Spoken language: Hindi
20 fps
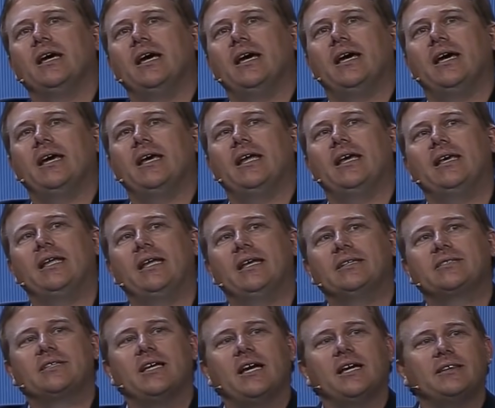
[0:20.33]
इसका ये
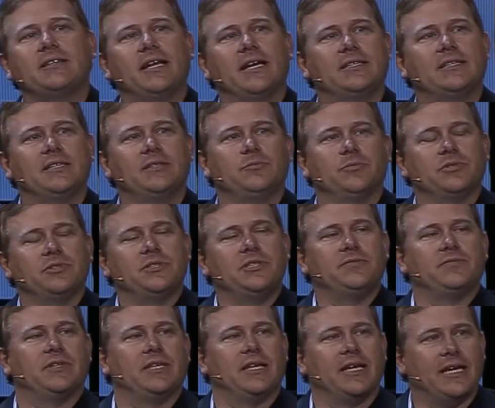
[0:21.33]
मतलब नहीं है कि मैं
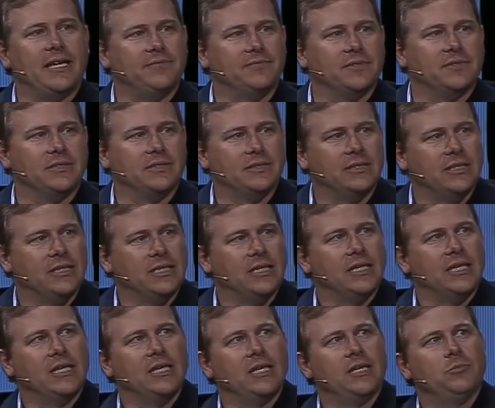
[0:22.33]
स्वर्ग में यकीन ही नहीं
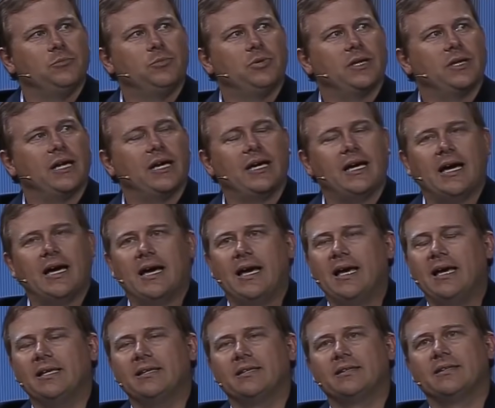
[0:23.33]
करता हूँ
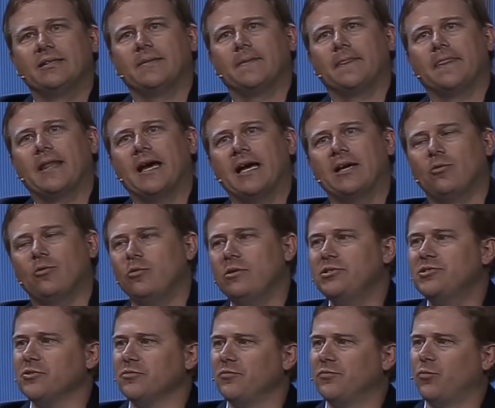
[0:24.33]
लेकिन मैं थोड़ा सा
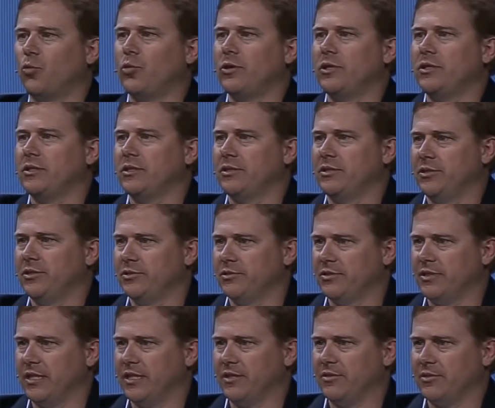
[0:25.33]
अवॉइड करता हूँ
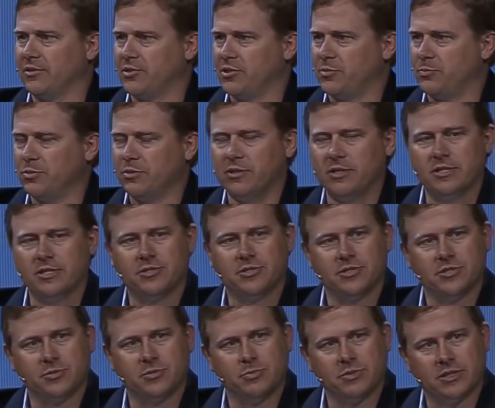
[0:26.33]
ये नियर डेथ
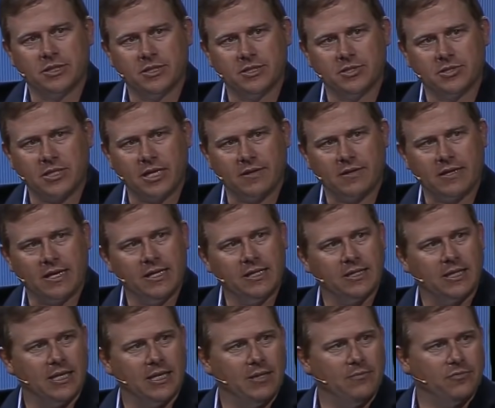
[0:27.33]
एक्सपीरियंसेस को
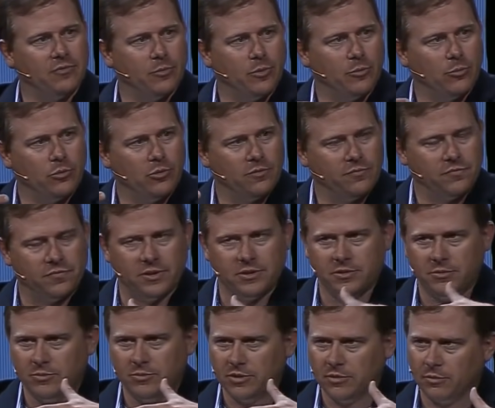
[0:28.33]
क्योंकि मैं बुनियादी
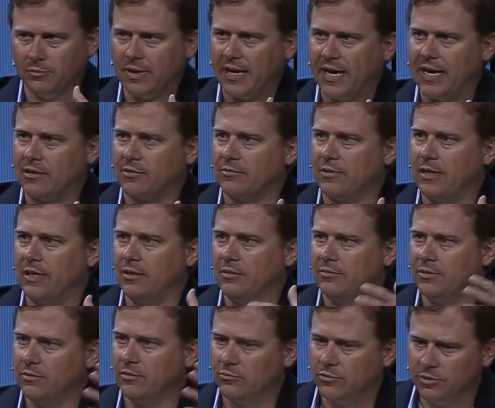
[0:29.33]
बातों पर जिन्हें
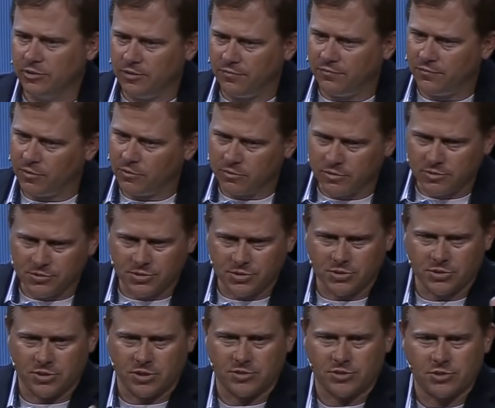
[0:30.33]
स्क्रिप्चर सपोर्ट
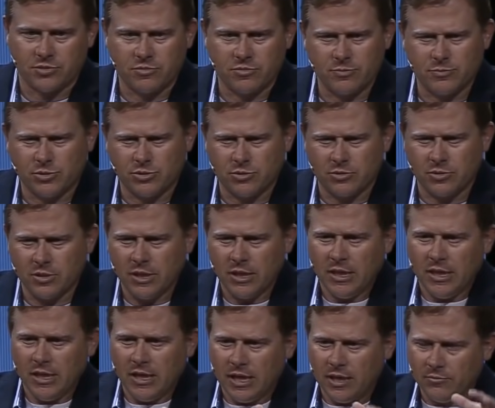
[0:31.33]
करते हैं उन्हीं पर फोकस करता
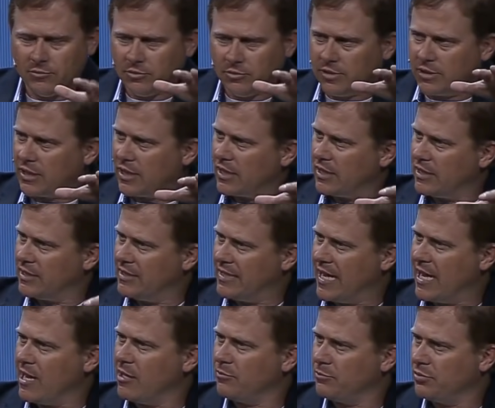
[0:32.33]
हूँ और किसी के
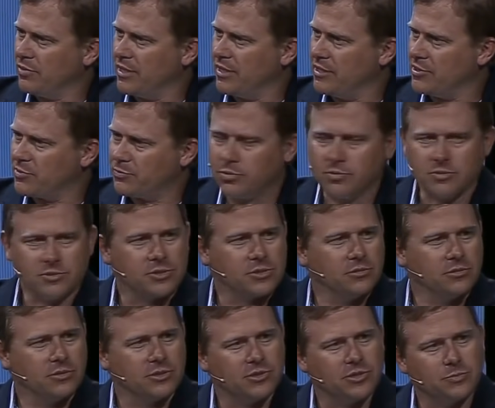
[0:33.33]
व्यक्तिगत अनुभव को
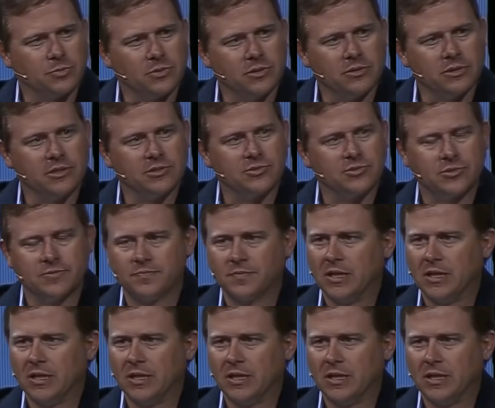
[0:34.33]
नीचे रखता हूँ